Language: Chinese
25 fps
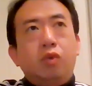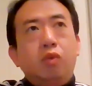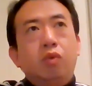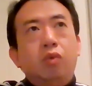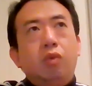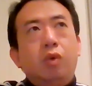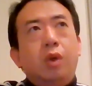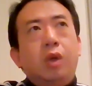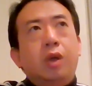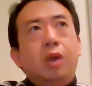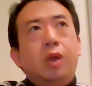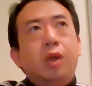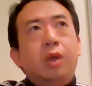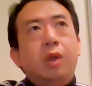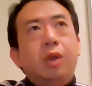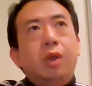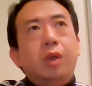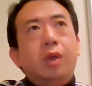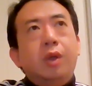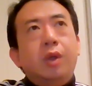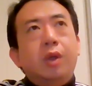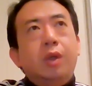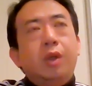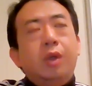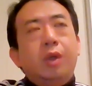中国
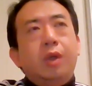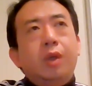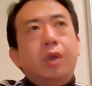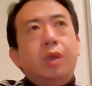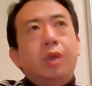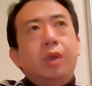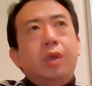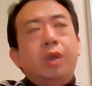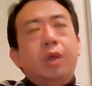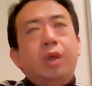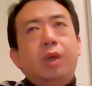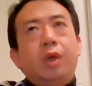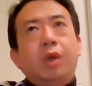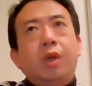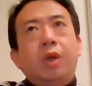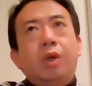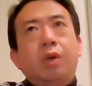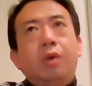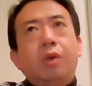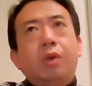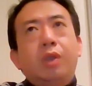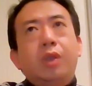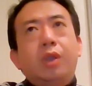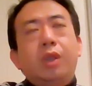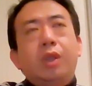那个
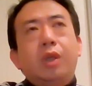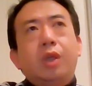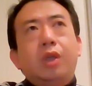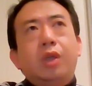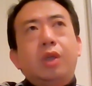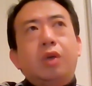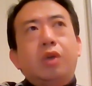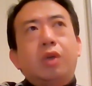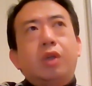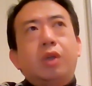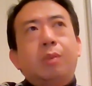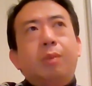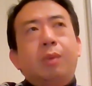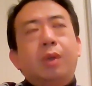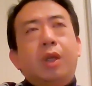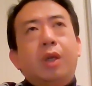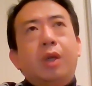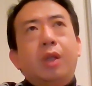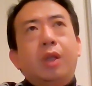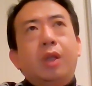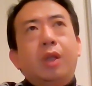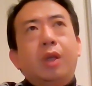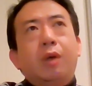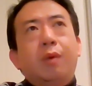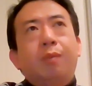俄罗斯那个叫什么
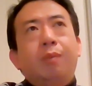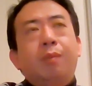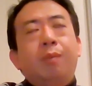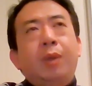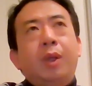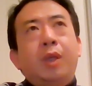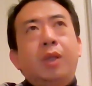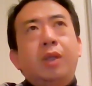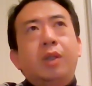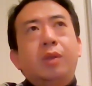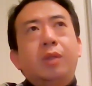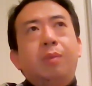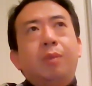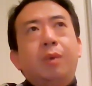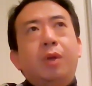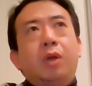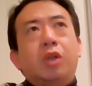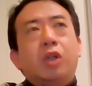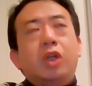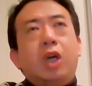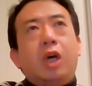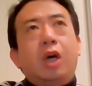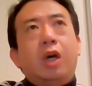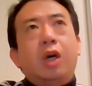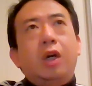呢？那个名字比
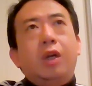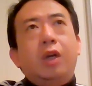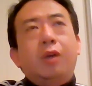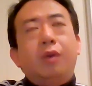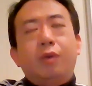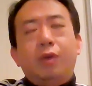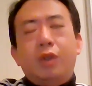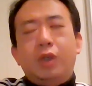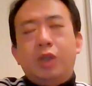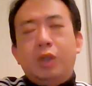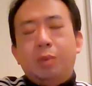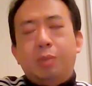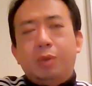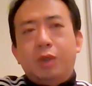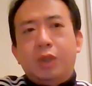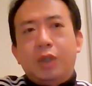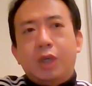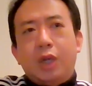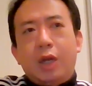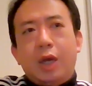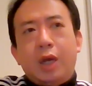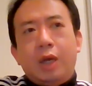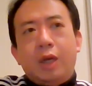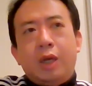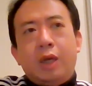较长，就记不
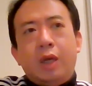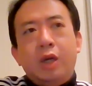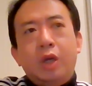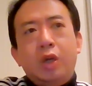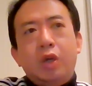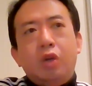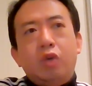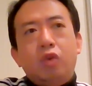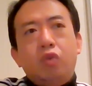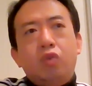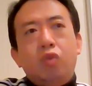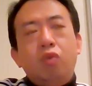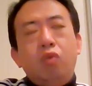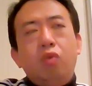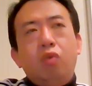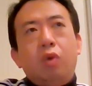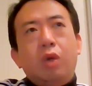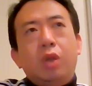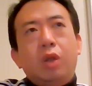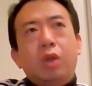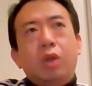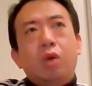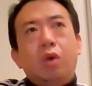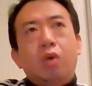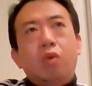起来了。中
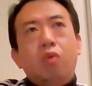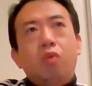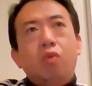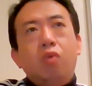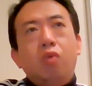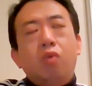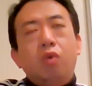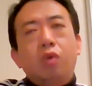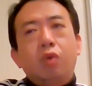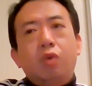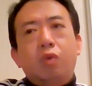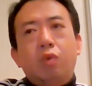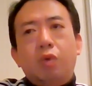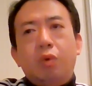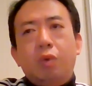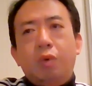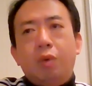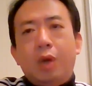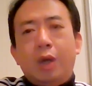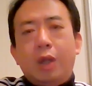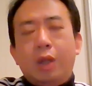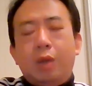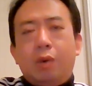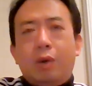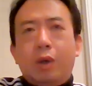国的这故宫博物
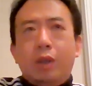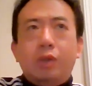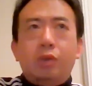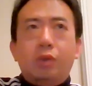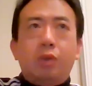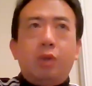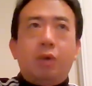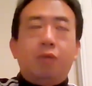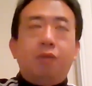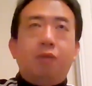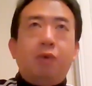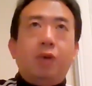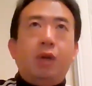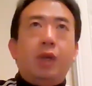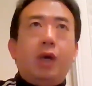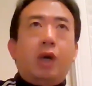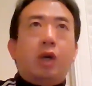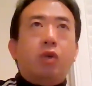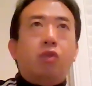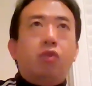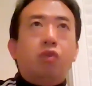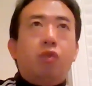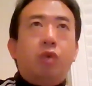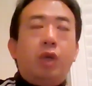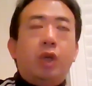院的话，就得分
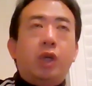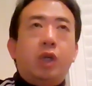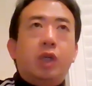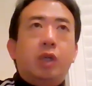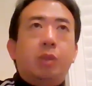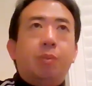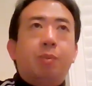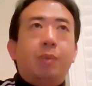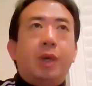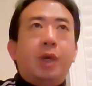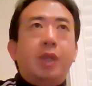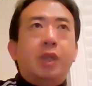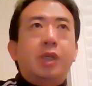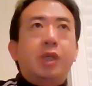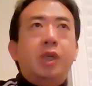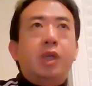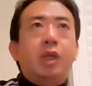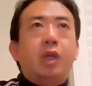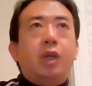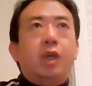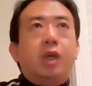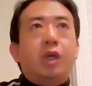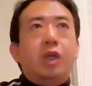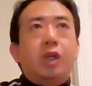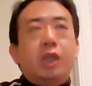两处，一个是北
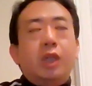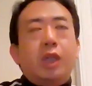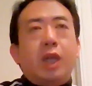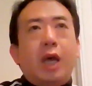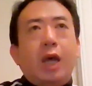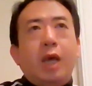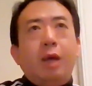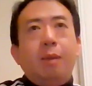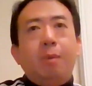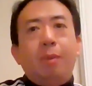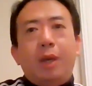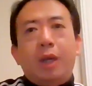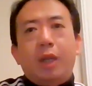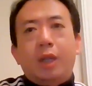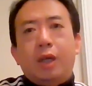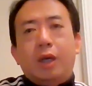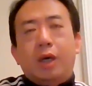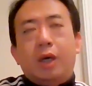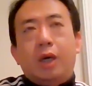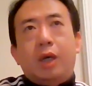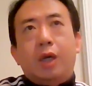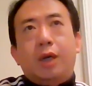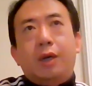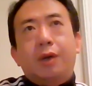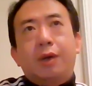京，一个是台北的
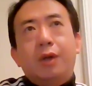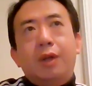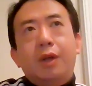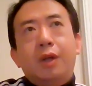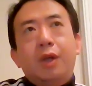啊。